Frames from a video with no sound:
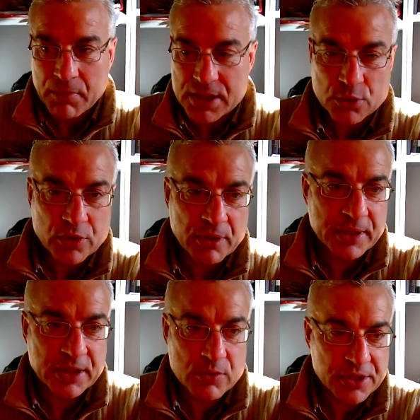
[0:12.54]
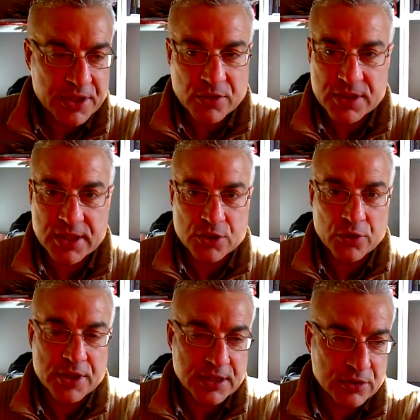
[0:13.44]
Ma sicuramente questo inizio di
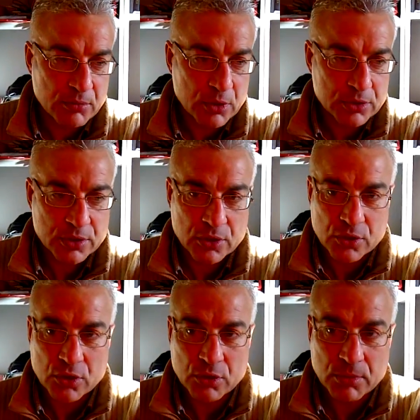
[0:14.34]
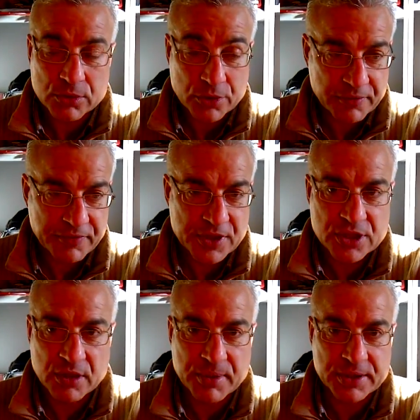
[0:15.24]
stagione è stato molto, molto
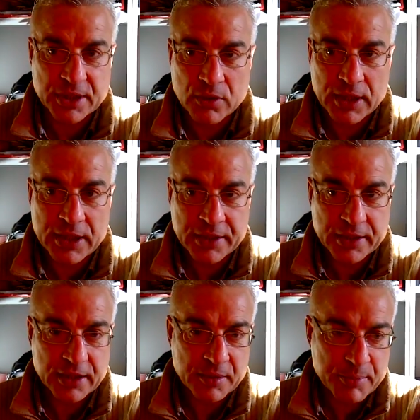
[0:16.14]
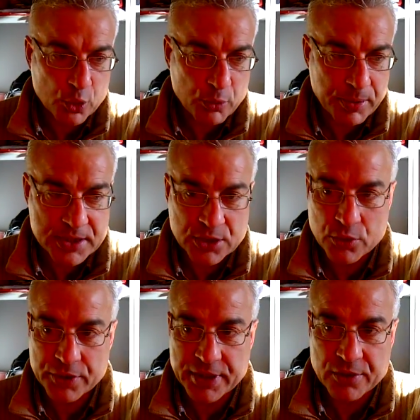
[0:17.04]
difficile e particolare e le
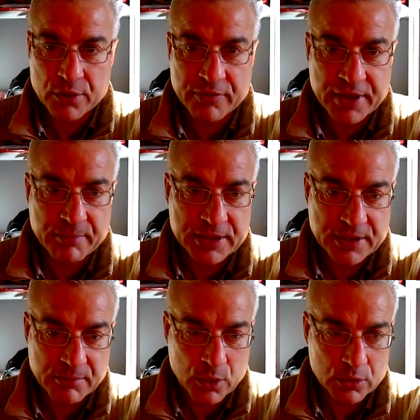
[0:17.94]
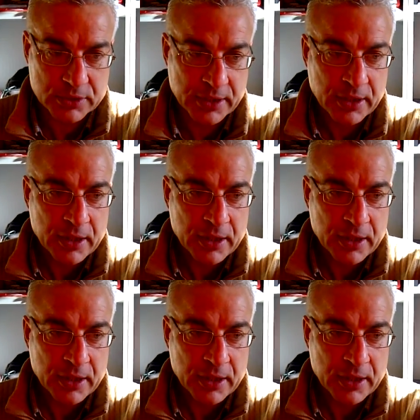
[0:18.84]
preoccupazioni erano veramente molte,